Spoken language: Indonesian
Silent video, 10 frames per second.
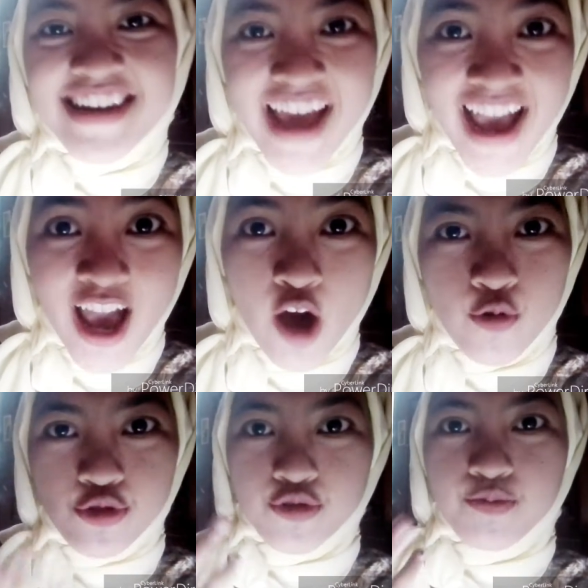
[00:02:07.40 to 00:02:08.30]
Nah,
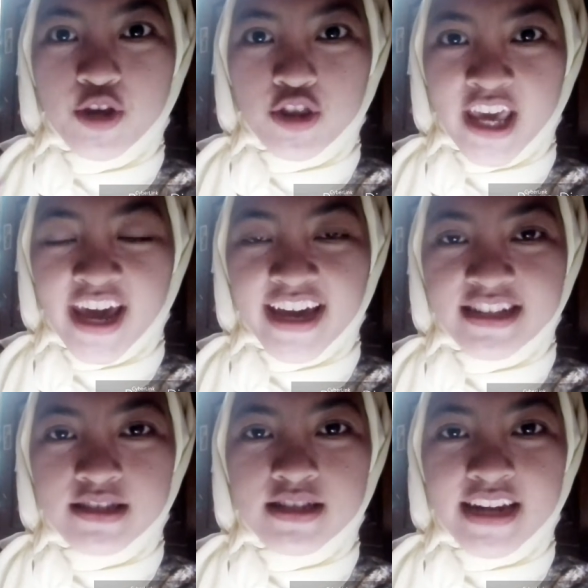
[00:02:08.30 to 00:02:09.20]
untuk beauty
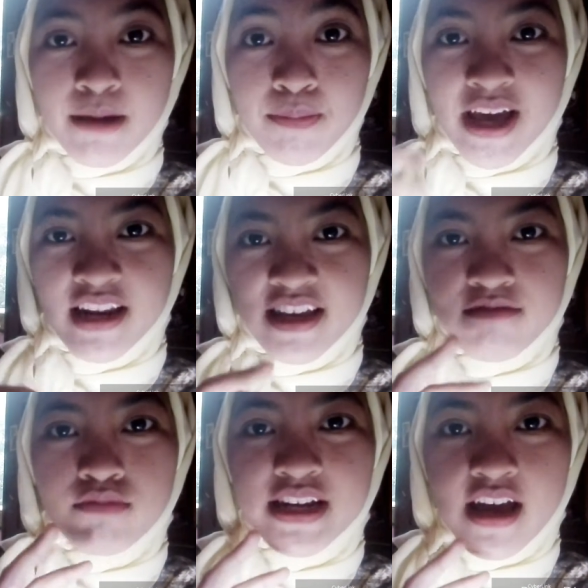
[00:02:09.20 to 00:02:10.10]
hacks
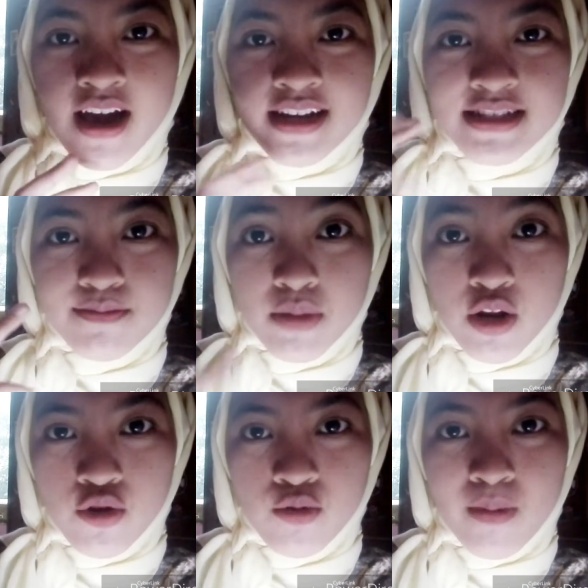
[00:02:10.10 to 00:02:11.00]
nempelin bedak
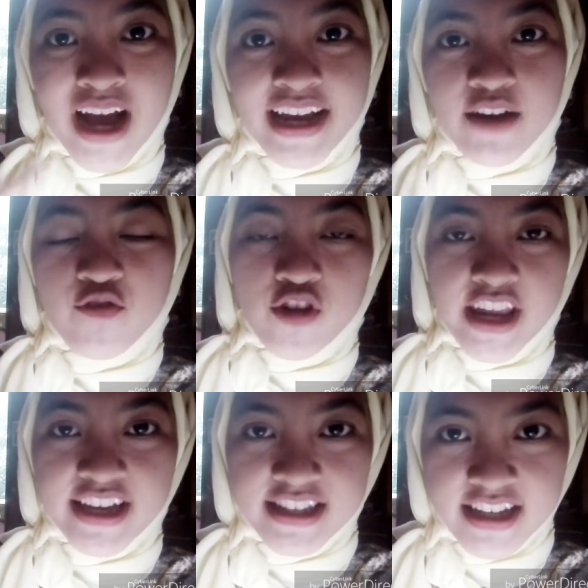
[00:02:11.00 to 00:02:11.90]
sebelum make
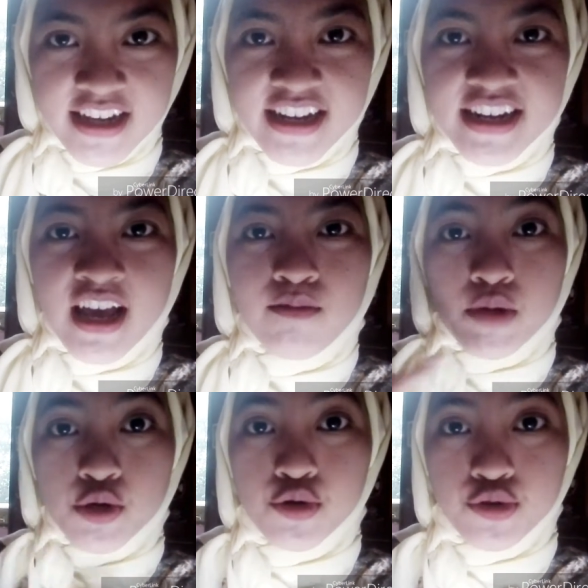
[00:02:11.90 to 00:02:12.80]
foundation,
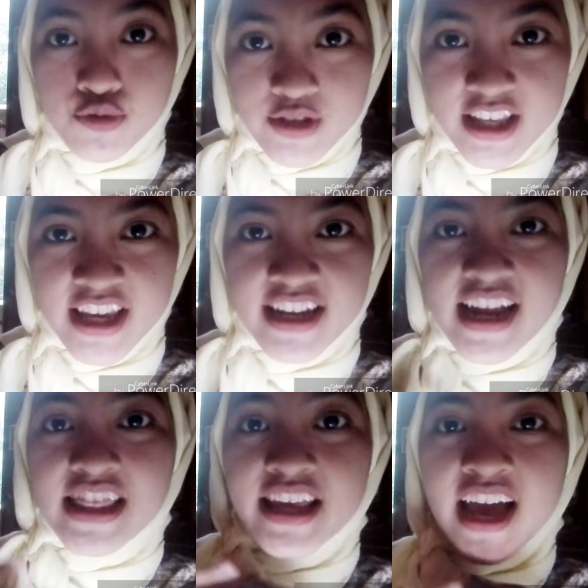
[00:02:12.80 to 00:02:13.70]
menurutku sih
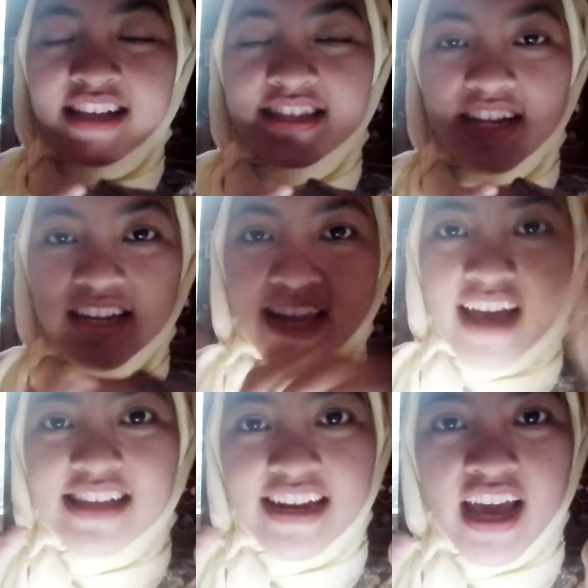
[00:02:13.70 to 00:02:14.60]
nanti hasil
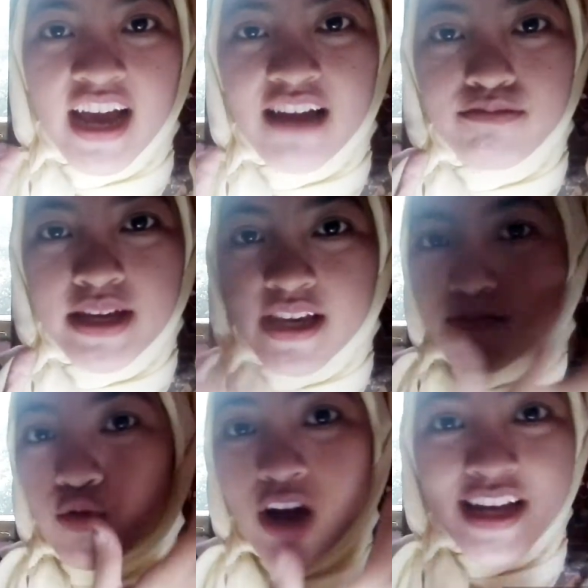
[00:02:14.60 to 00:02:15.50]
riasannya akan
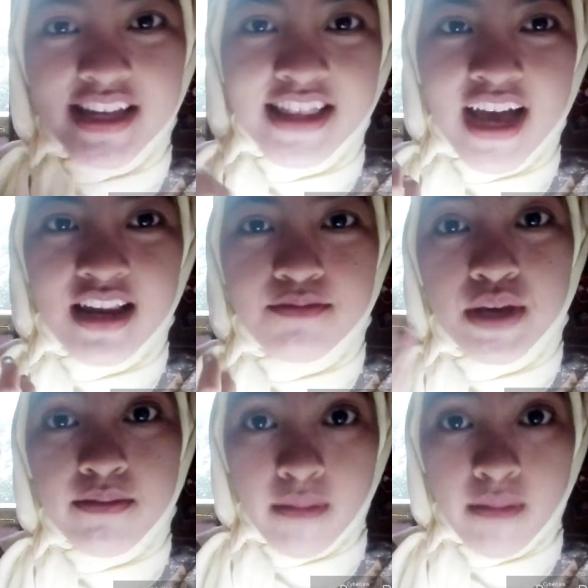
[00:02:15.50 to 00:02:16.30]
bikin muka kita lebih